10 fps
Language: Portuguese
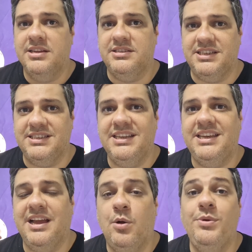dizem
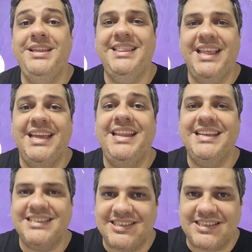que há o
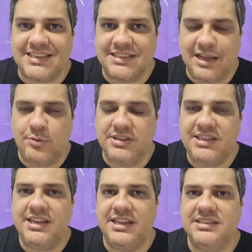interesse, tá? O
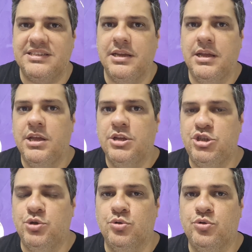interesse
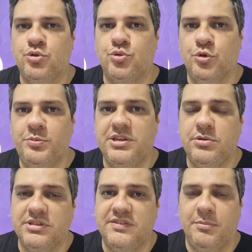de outros clubes,
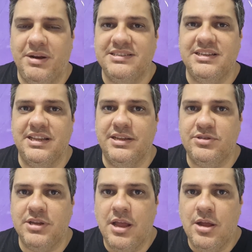inclusive
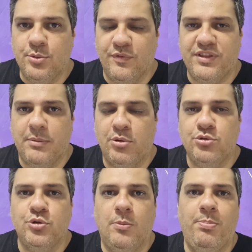brasileiros, no futebol
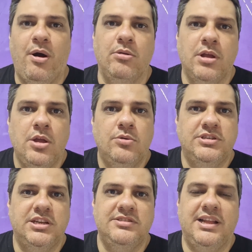do João Paulo. O
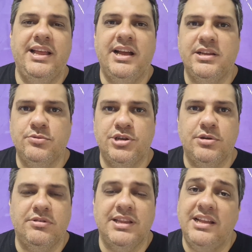Santos alega que não
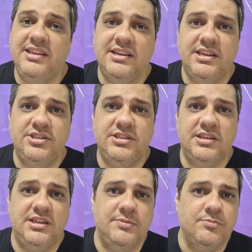chegou nada e
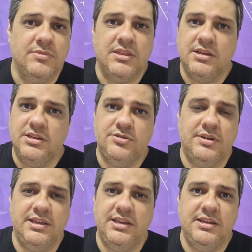acredita que isso
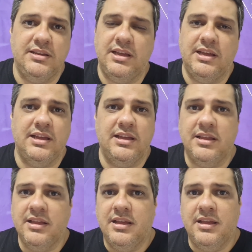aí
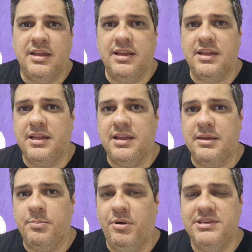é,
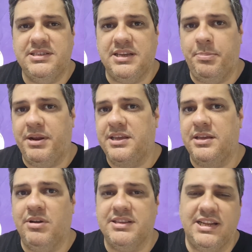é, pode ser para
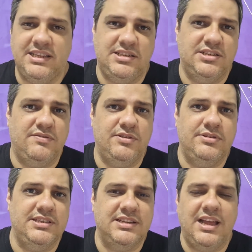que o atleta seja
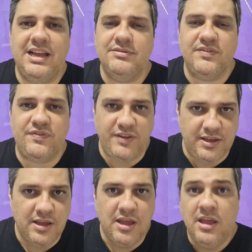valorizado,
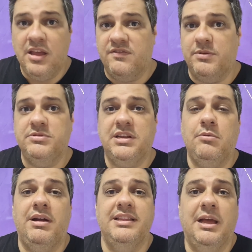enfim. Vamos
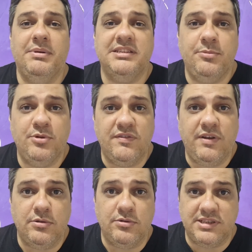aguardar para saber o que
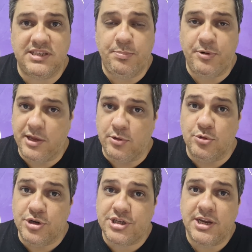vai acontecer, porque
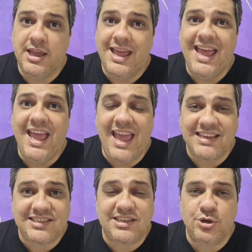hoje é
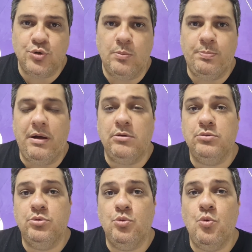sim João
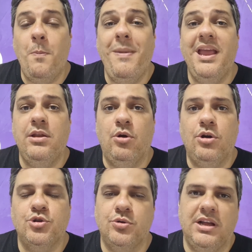Paulo o
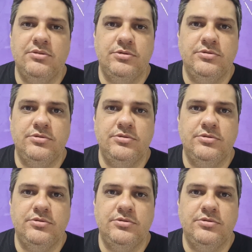melhor jogador